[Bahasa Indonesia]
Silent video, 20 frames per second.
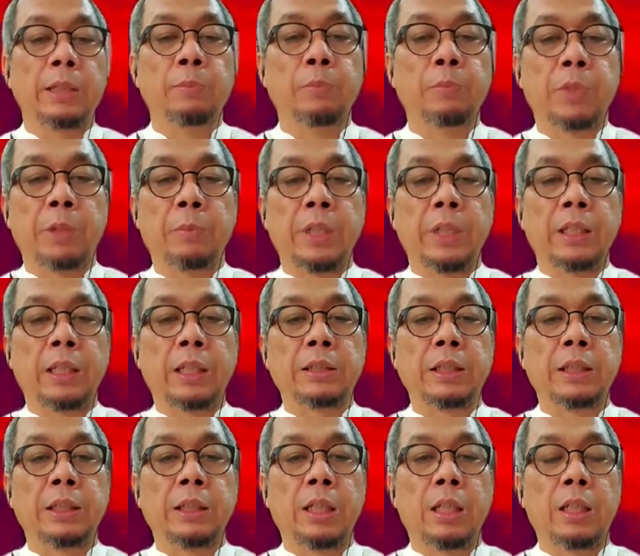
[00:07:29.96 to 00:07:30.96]

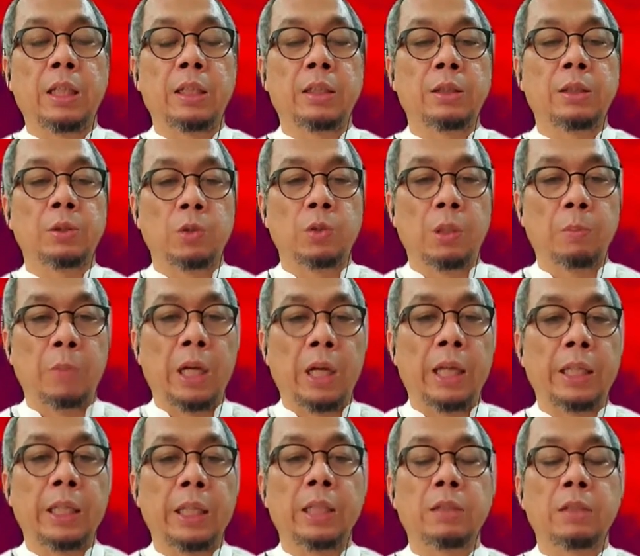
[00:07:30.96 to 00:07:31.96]
implementasinya juga
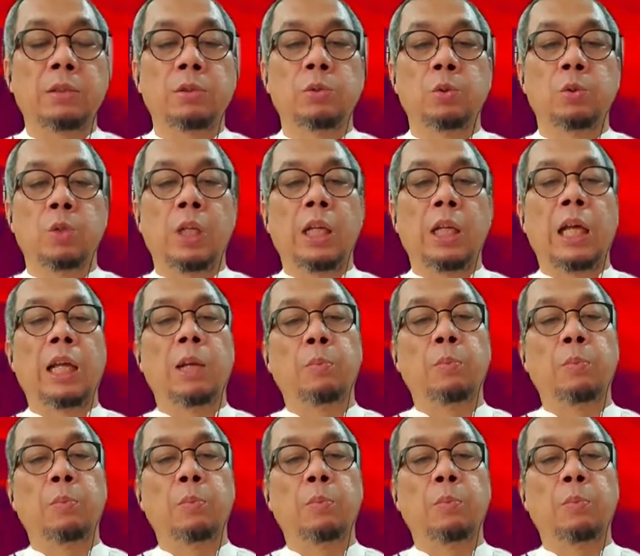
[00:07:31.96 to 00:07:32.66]
baik juga ada